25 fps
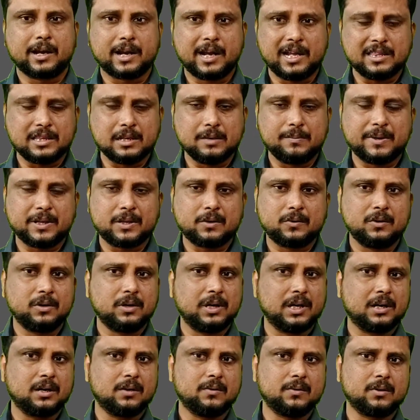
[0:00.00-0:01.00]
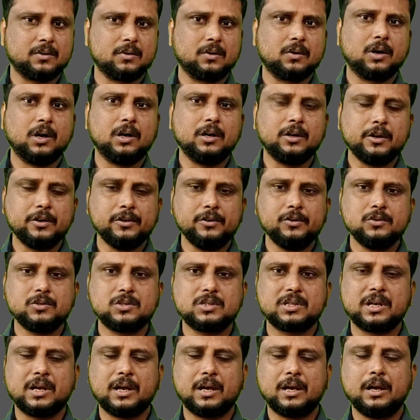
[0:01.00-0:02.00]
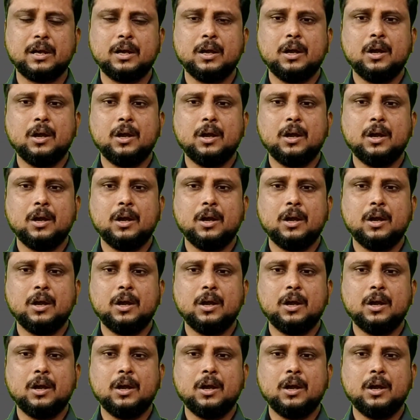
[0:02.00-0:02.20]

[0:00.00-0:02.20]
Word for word: రాత్రి పదకొండు గంటల వరకు కంటిన్యూస్గా